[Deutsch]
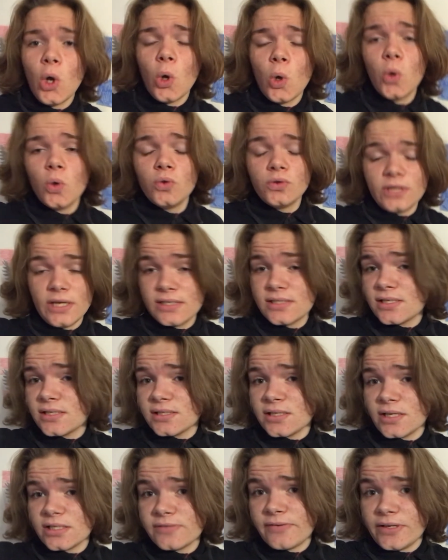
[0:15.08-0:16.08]
Und der ist Tristan
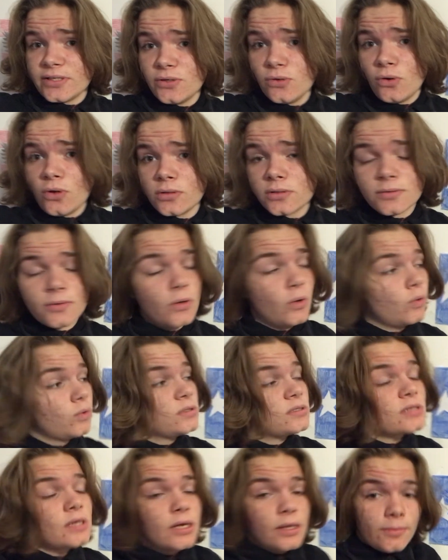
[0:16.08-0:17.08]
der Zweite Lord
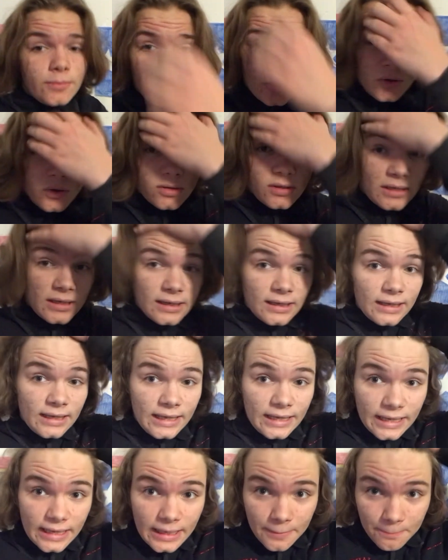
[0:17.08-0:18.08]
und ähm, ihr könnt
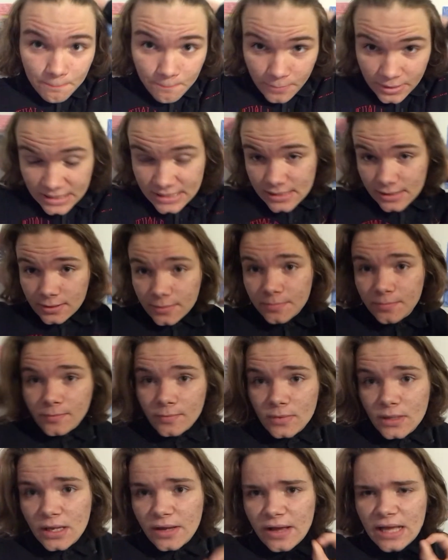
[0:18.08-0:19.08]
bitte,
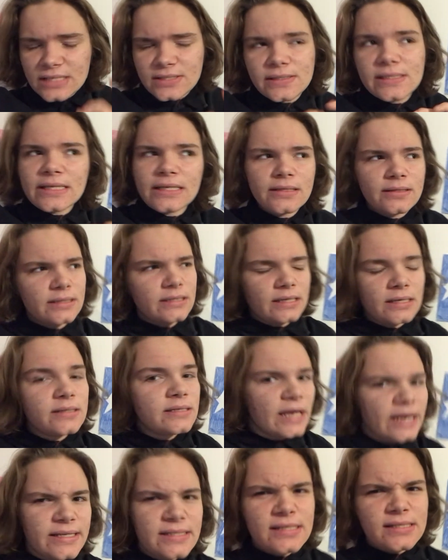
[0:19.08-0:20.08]
also den, der,
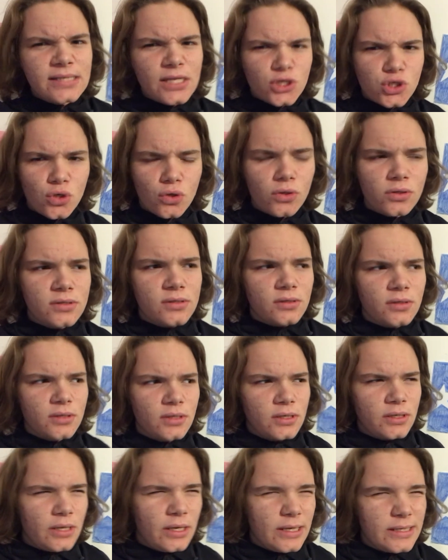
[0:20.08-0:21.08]
existiert schon,
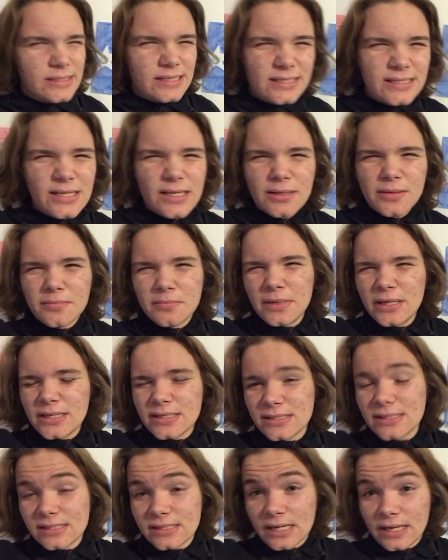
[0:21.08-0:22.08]
äh, existiert
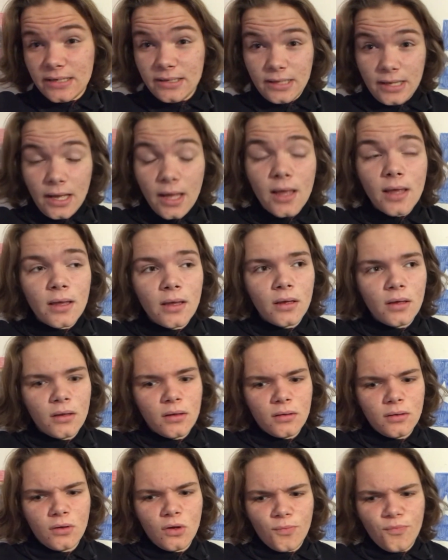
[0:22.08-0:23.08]
mindestens ein Jahr
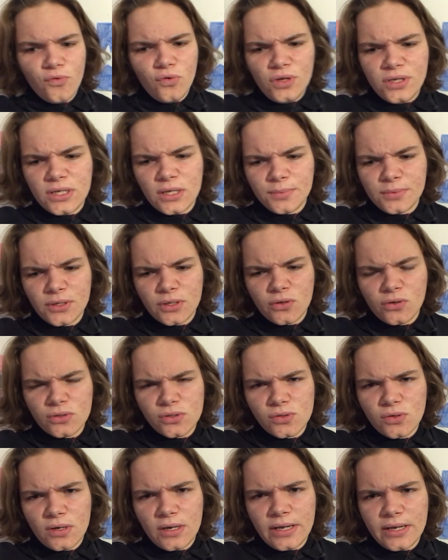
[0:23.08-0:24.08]
obwohl ich glaube, der könnte
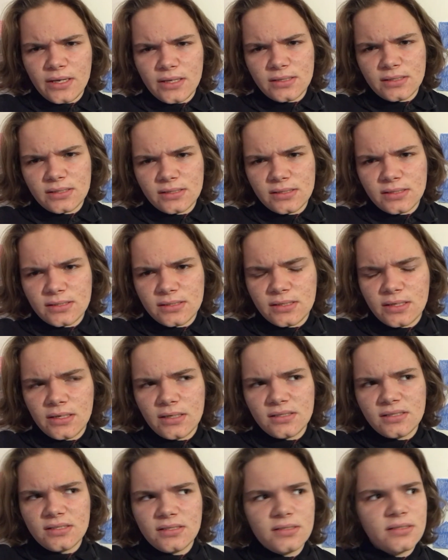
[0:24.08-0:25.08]
sogar länger existieren
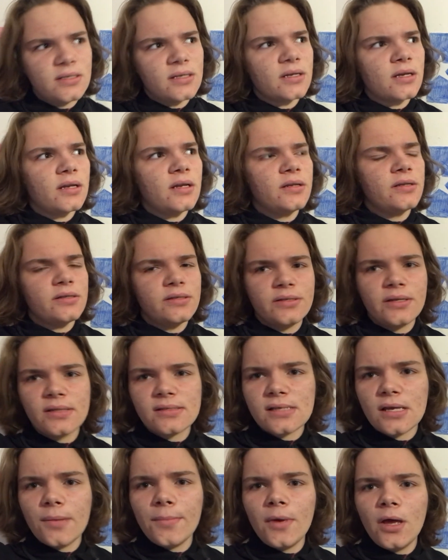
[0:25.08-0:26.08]
als dieser Kanal, den ich jetzt
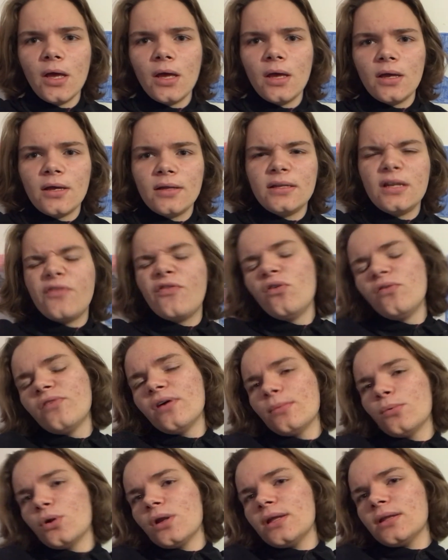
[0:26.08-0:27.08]
habe. Den 5
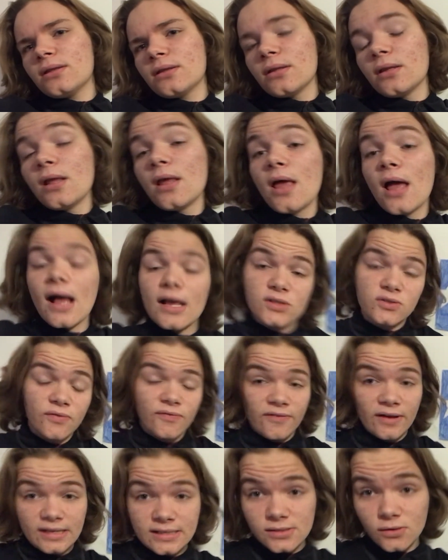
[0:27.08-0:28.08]
Abonnenten. Also
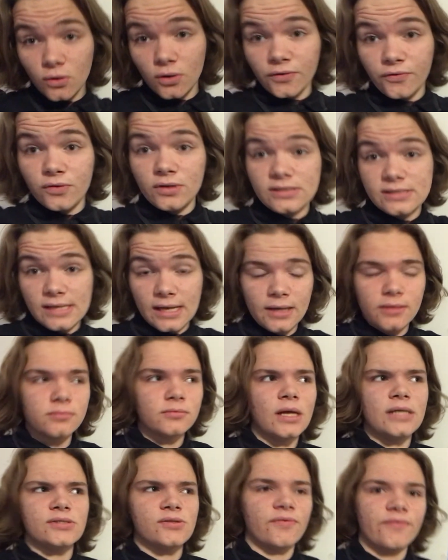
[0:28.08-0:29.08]
falls ihr euch für die Sachen,
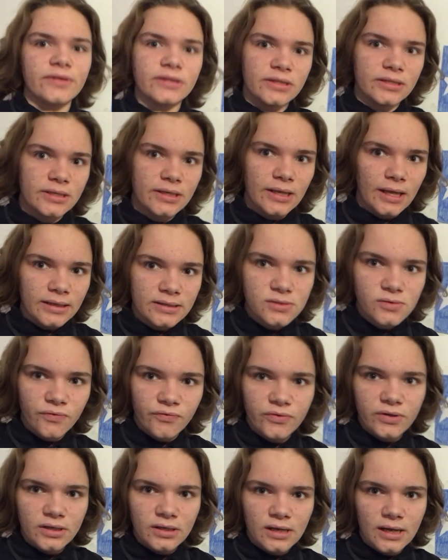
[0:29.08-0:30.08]
also wird nicht gern so
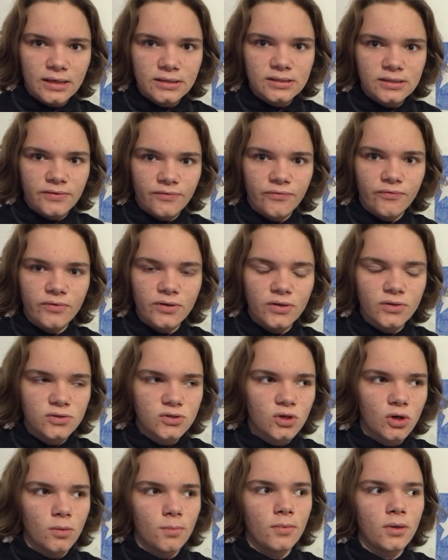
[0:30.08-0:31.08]
viel aktiv Videos
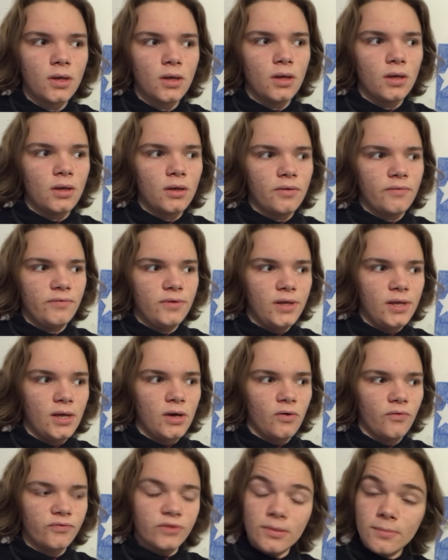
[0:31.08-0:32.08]
kommen wie
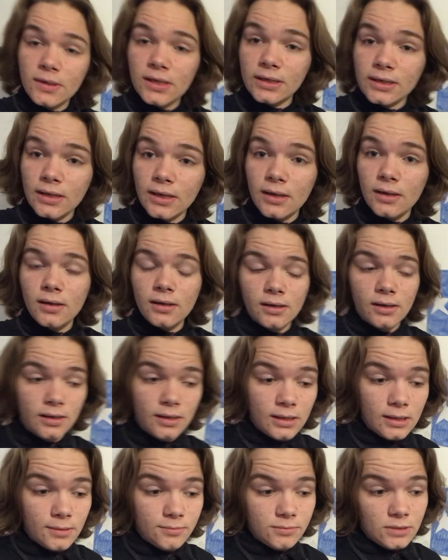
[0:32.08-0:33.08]
auf dem Kanal.
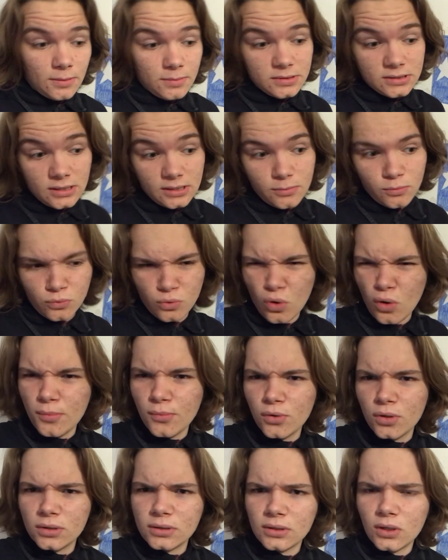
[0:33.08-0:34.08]
Ähm, da habe ich seit neun
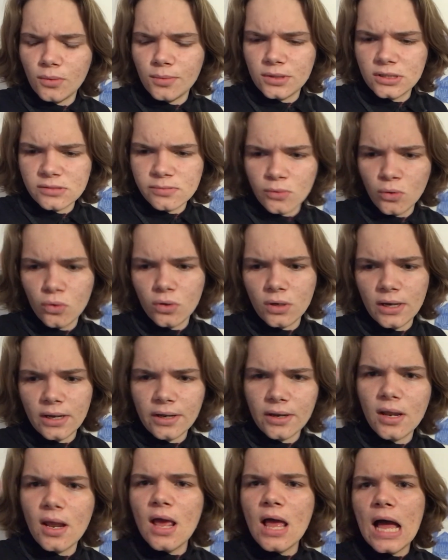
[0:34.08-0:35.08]
Monaten, glaube ich, nichts mehr hochgeladen.
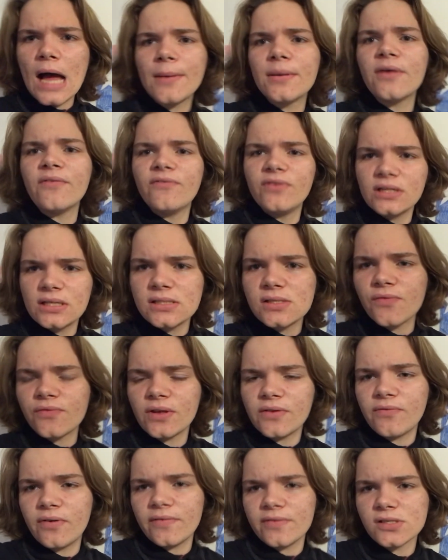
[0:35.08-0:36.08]
Aber da wird jetzt auf jeden
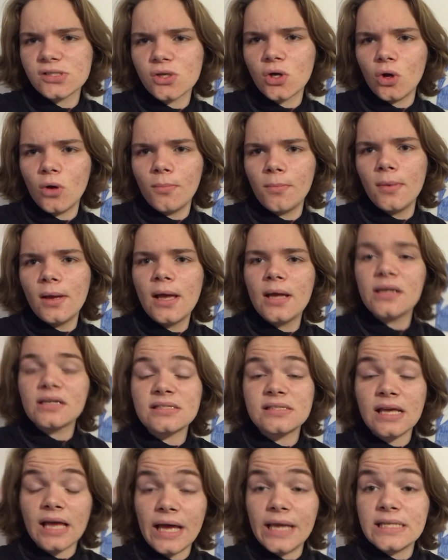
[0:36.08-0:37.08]
Fall was kommen.
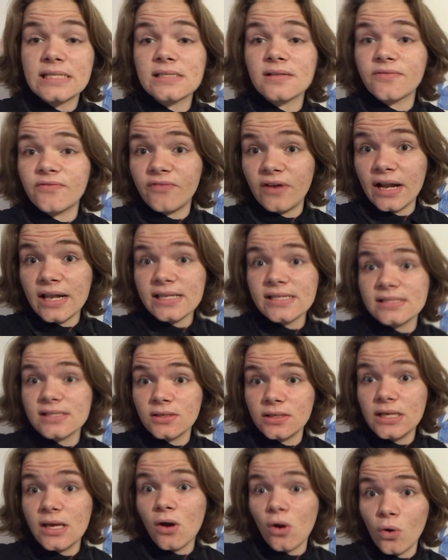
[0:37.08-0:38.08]
Das heißt, falls
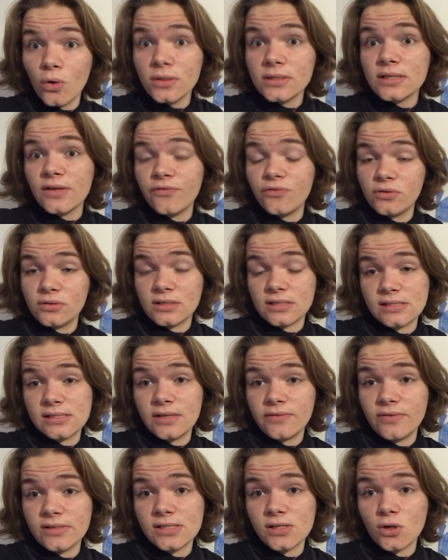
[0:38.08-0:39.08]
ihr euch dafür interessiert,
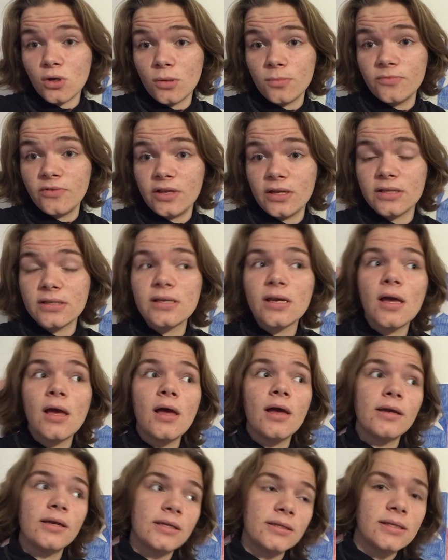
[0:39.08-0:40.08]
was da kommen werdet,
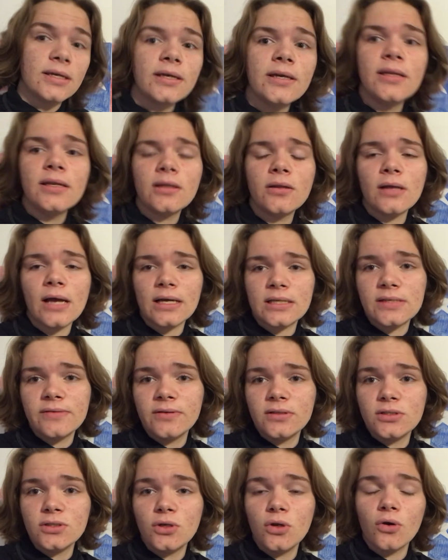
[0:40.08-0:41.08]
geht dahin, aktiviert
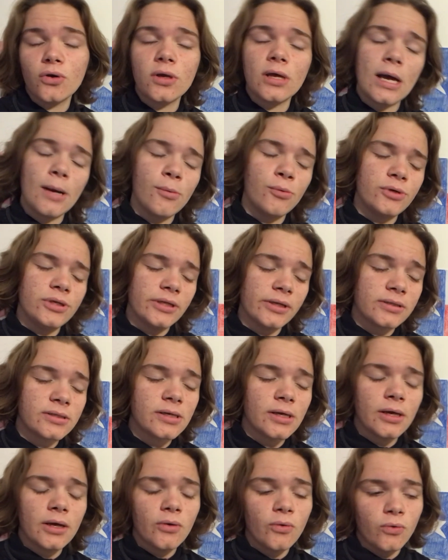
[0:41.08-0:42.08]
die Glocke, abonniert
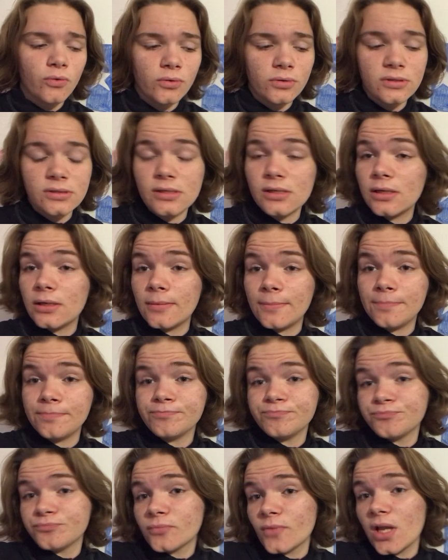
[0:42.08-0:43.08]
und ähm,
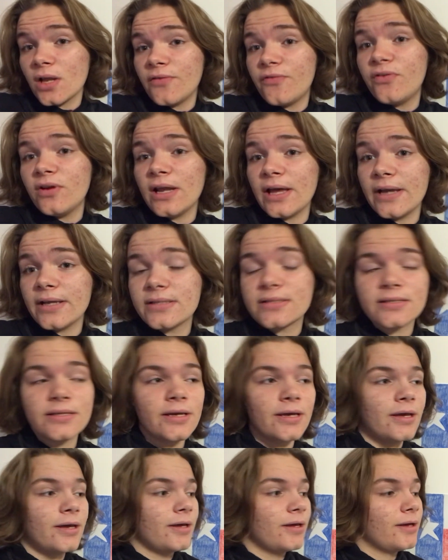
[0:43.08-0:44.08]
vielleicht
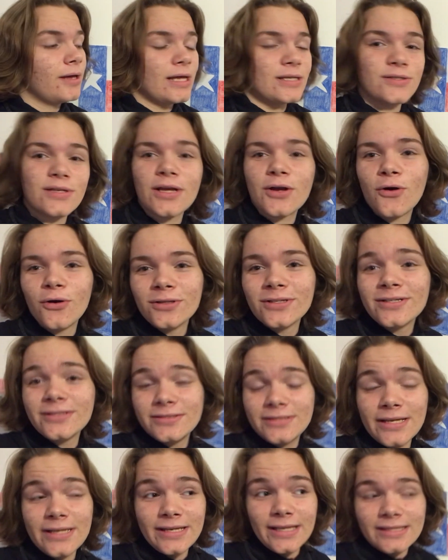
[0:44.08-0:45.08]
also der Content,
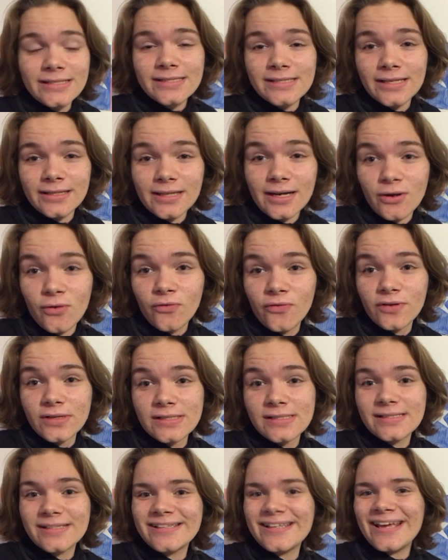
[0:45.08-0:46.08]
der jetzt da drauf
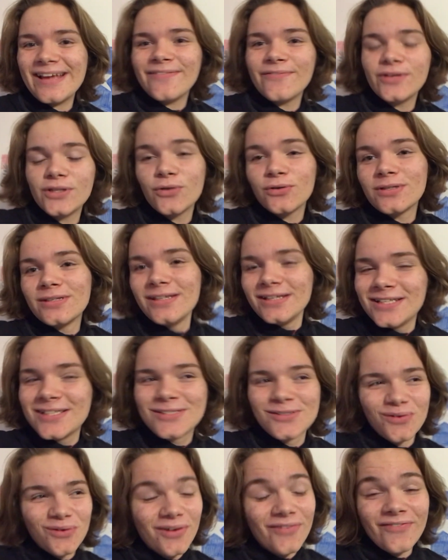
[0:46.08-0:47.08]
ist, der wird euch nicht
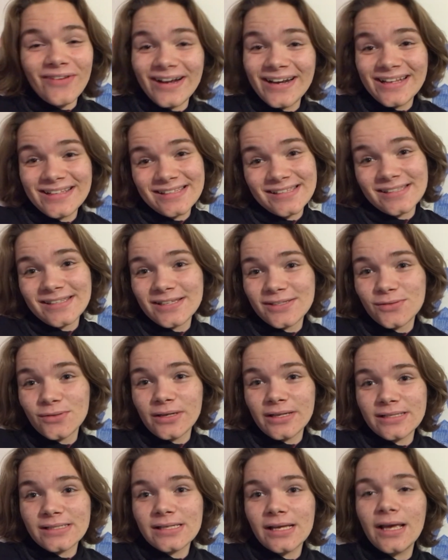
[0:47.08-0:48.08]
so gefallen. Das ist nicht so
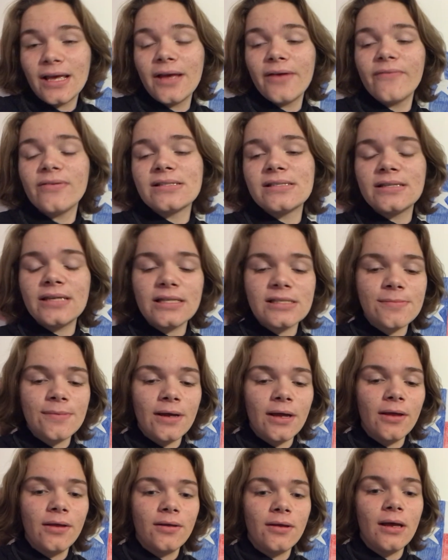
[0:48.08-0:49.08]
das, was ich jetzt
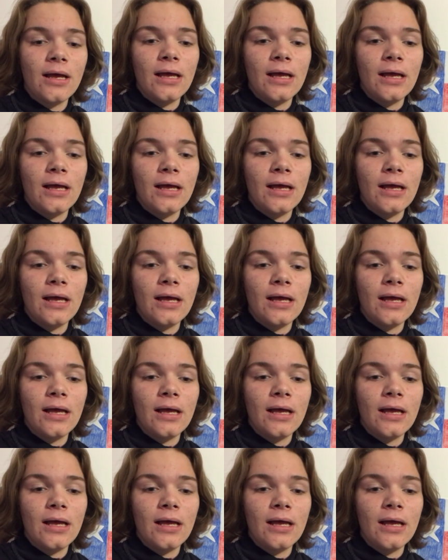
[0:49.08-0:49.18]
mache.